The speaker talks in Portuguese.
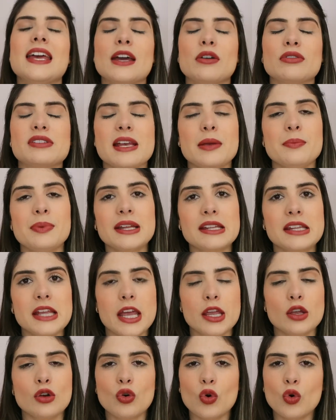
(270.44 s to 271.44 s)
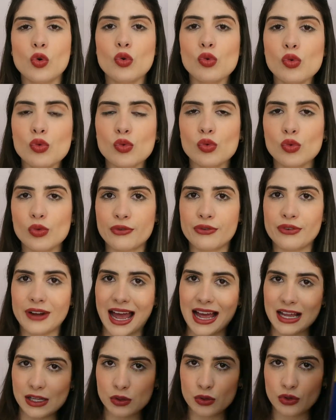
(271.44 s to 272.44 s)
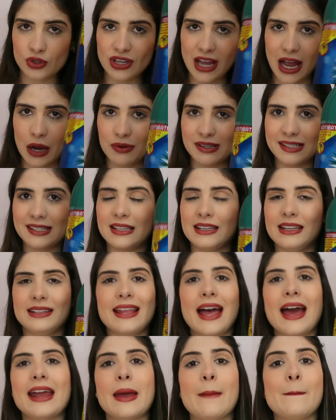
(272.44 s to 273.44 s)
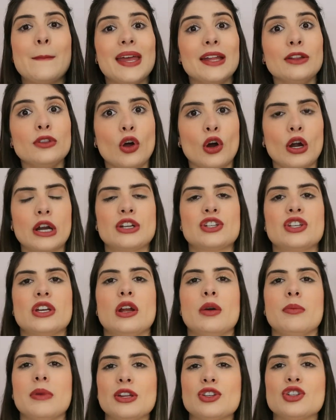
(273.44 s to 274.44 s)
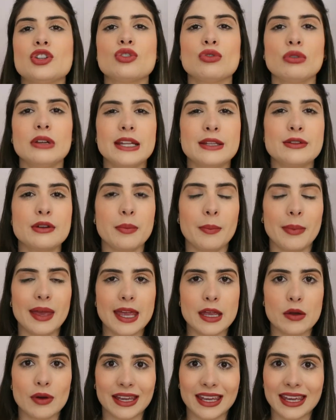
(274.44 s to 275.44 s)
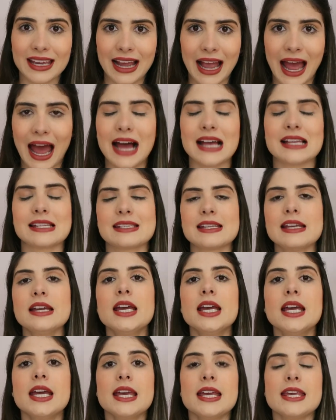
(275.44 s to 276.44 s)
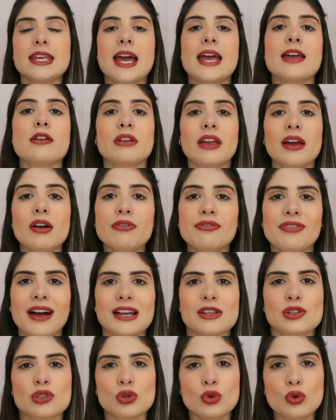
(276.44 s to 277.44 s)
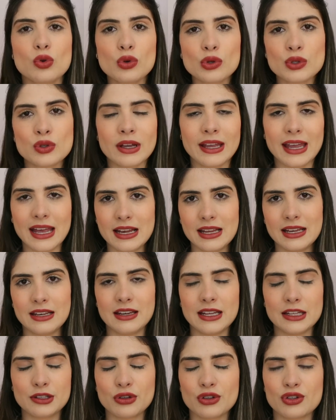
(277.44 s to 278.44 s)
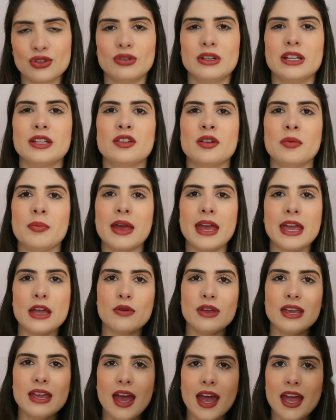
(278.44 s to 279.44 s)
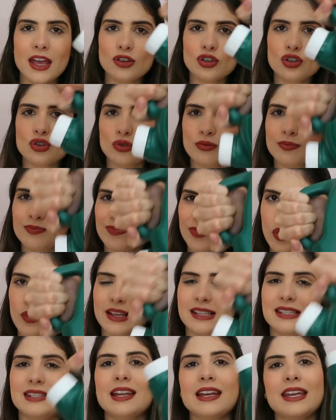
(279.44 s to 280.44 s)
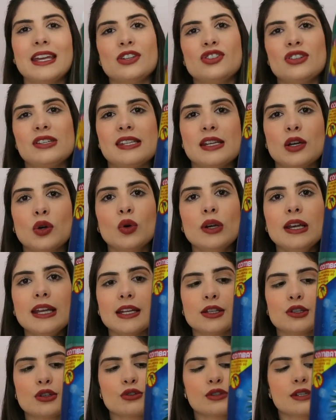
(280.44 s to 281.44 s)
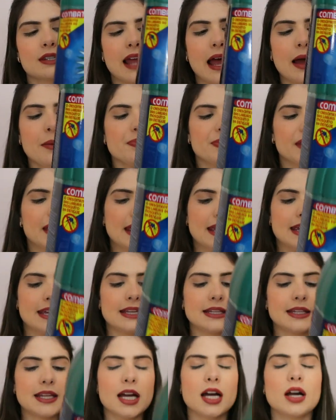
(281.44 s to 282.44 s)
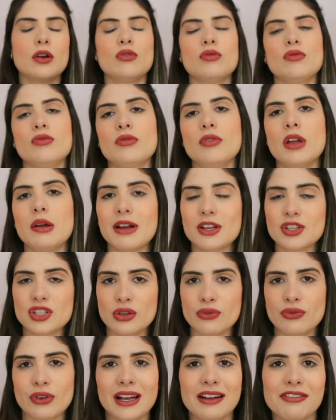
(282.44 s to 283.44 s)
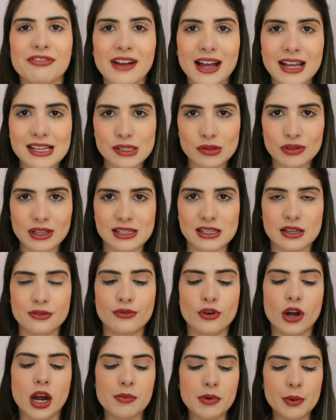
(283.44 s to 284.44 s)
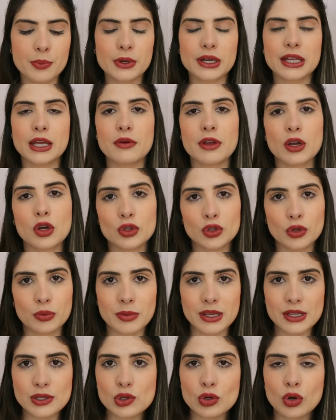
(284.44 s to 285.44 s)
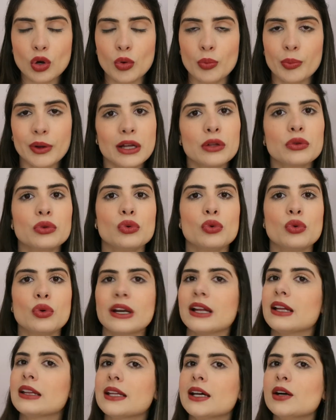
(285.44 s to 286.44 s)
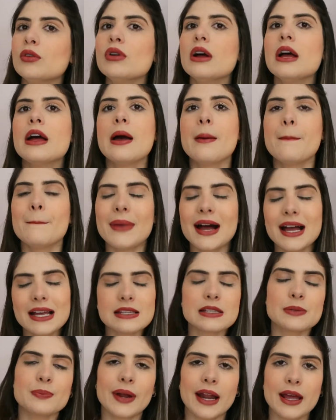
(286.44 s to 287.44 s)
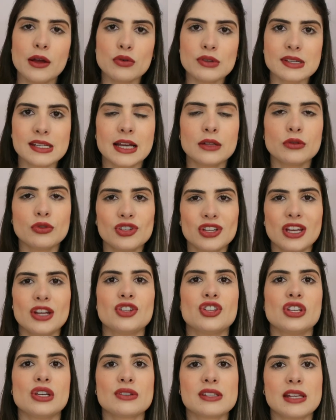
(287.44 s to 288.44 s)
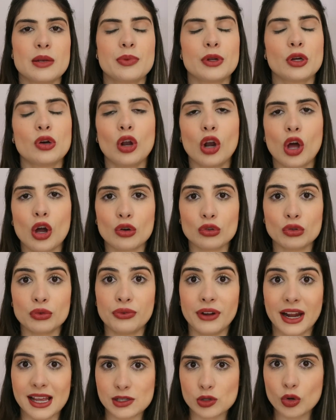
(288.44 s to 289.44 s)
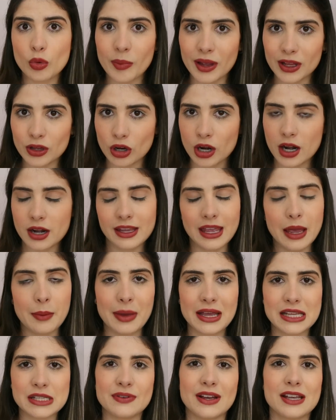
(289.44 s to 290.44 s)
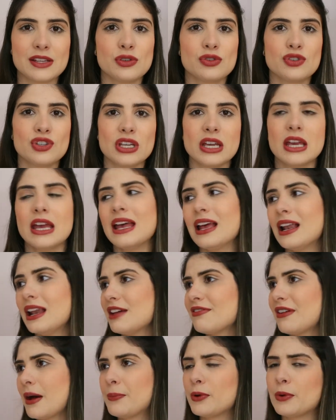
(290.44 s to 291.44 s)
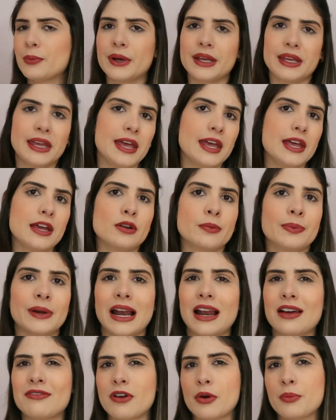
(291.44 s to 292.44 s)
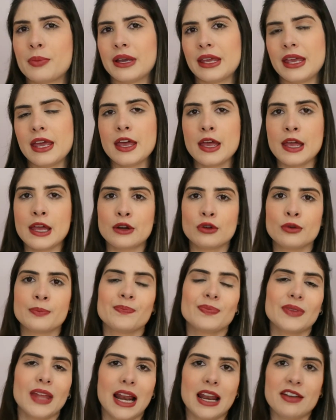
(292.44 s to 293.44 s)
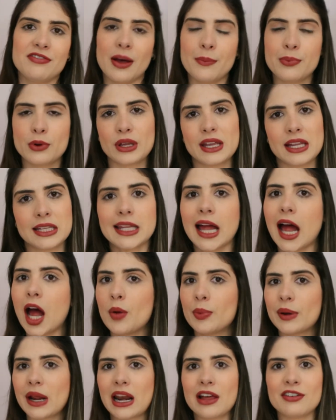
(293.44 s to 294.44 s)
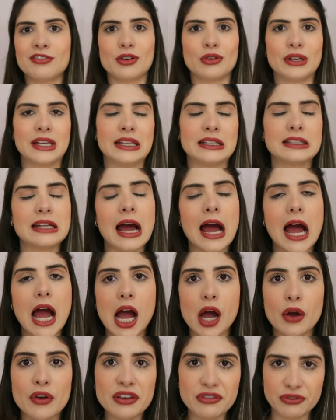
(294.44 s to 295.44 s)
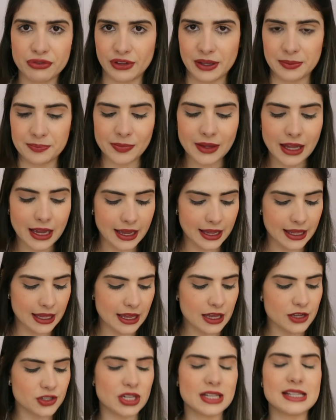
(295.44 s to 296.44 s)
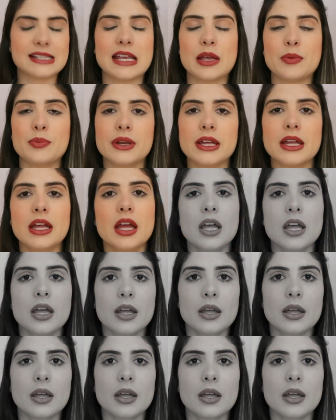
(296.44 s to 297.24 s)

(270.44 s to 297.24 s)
eu sempre tenho um frasco de água sanitária menor, geralmente de um litro e meio aqui em casa, e aí o que eu faço? Uso aquele litro de um litro e meio e encho com esse daqui de 5 litros, tá? Então eu acho que fica fácil dessa forma, porque eu economizo comprando o grandão, mas pra eu usar no dia a dia eu sempre coloco no frasco menor, que é mais fácil de levar pro banheiro, pra lavar o banheiro, levar pro quintal, pra lavar o quintal, enfim. Aí a gente sempre...